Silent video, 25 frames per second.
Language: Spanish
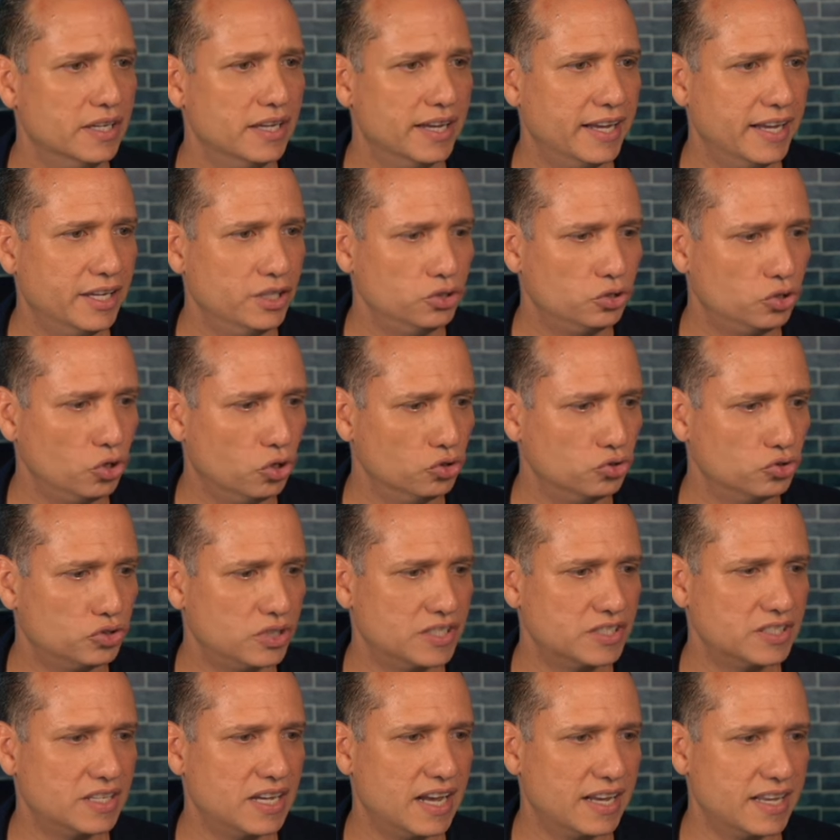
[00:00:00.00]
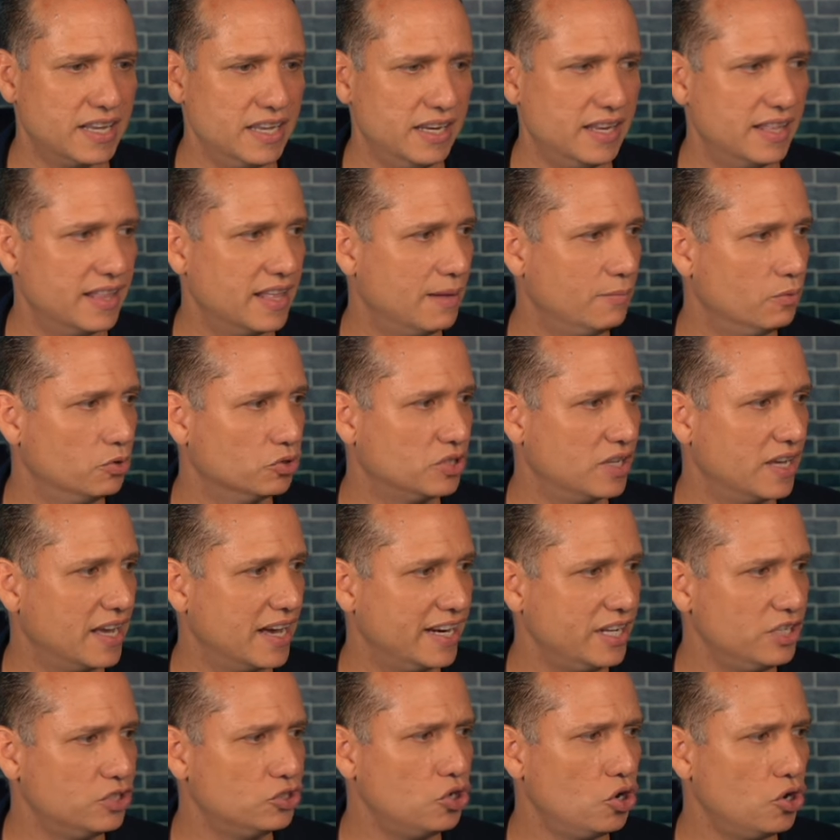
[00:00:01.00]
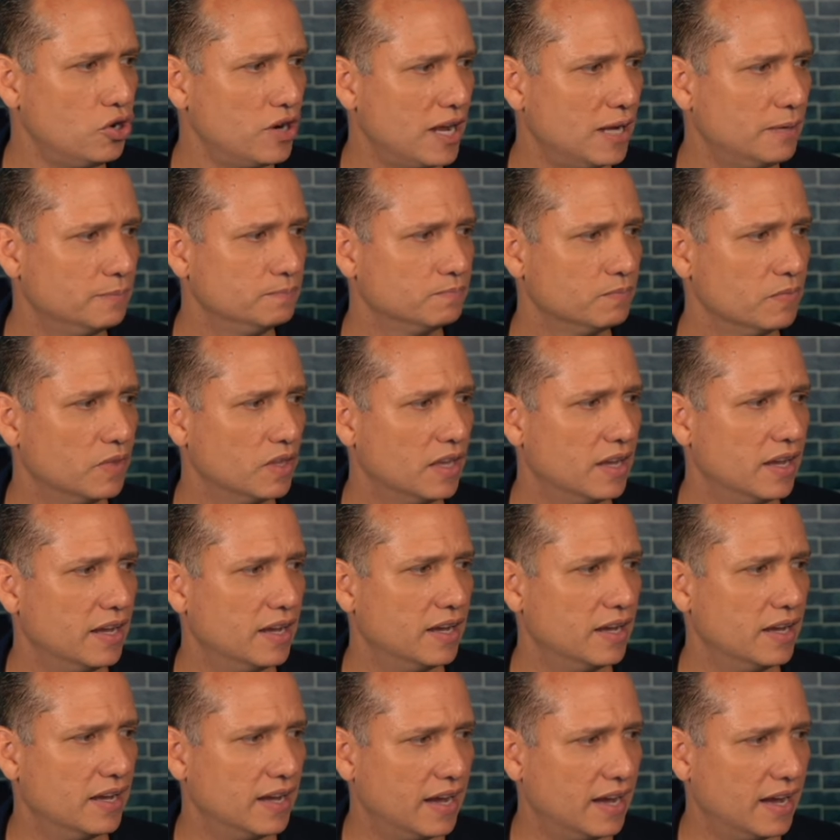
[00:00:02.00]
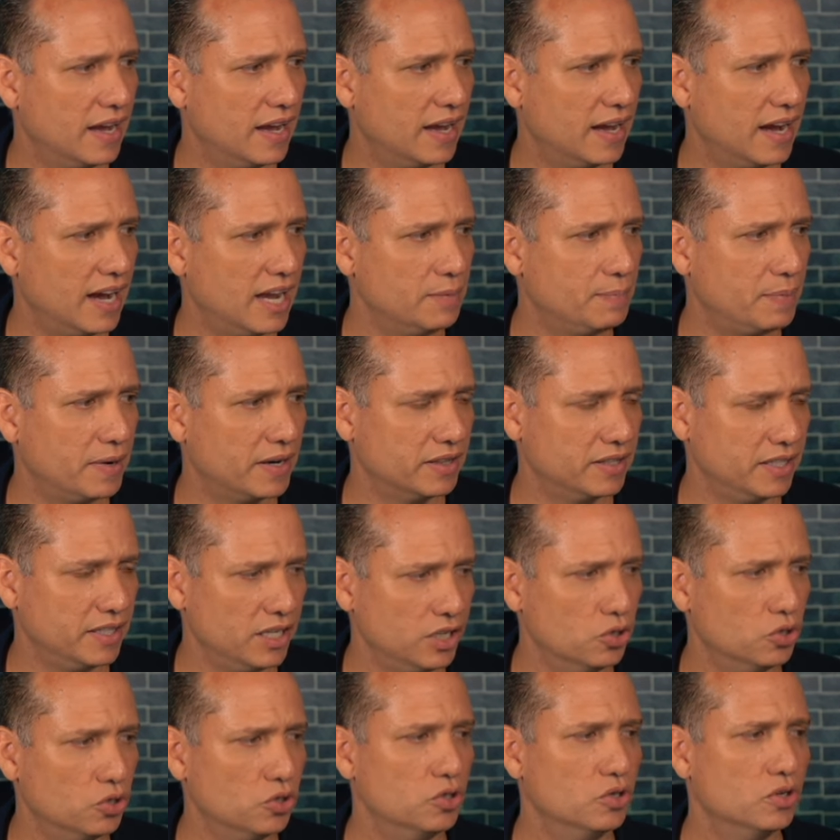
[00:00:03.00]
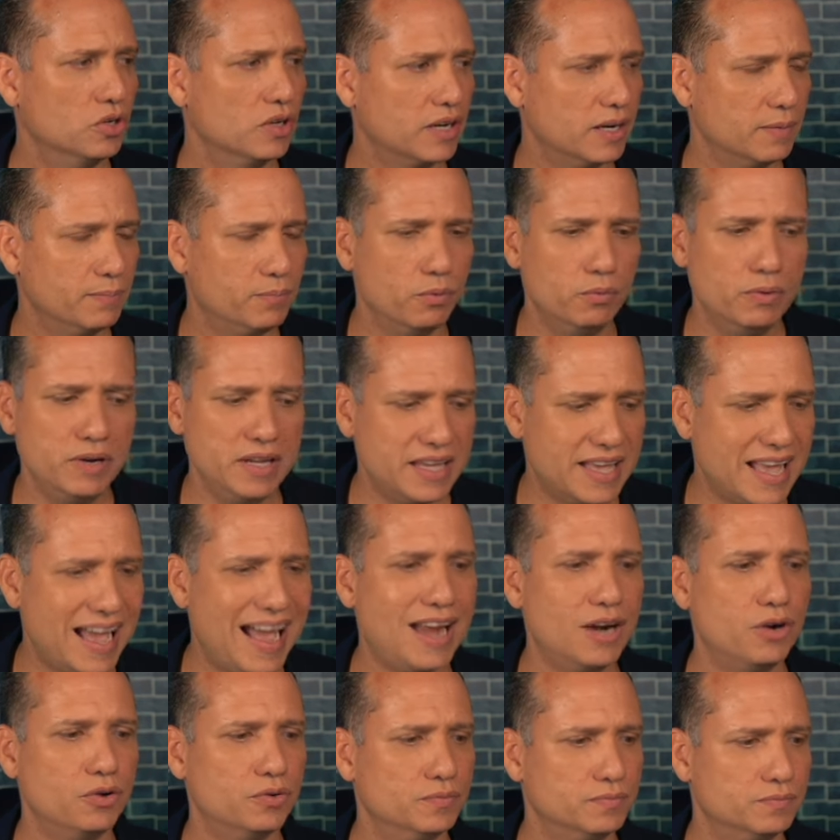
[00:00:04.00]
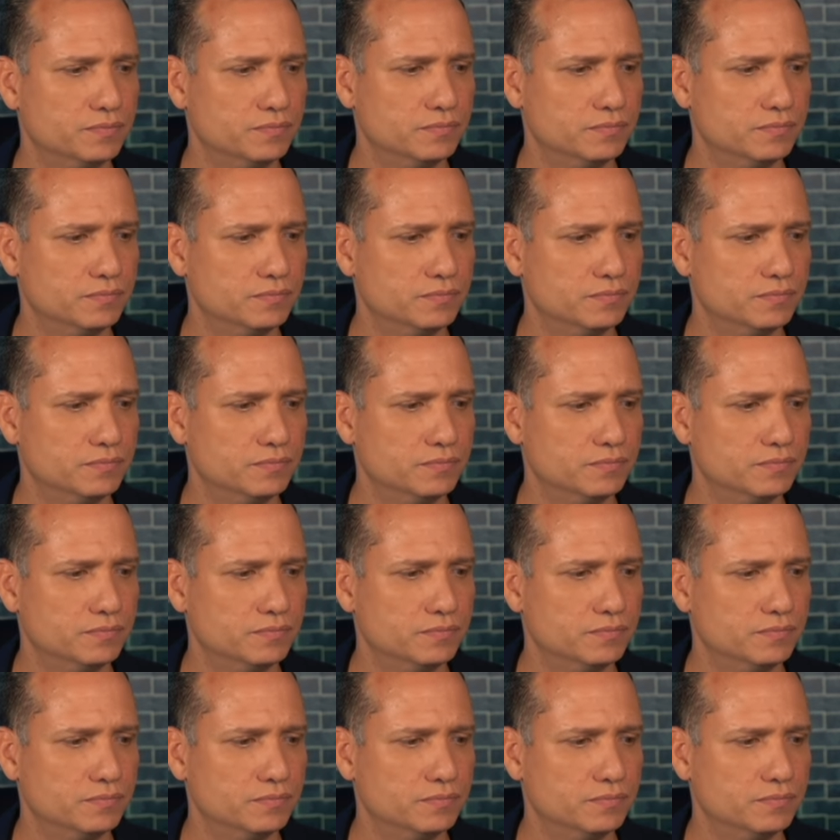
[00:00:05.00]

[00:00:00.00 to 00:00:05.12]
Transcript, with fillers: entonces aquí le damos en Arizona al Partido Republicano.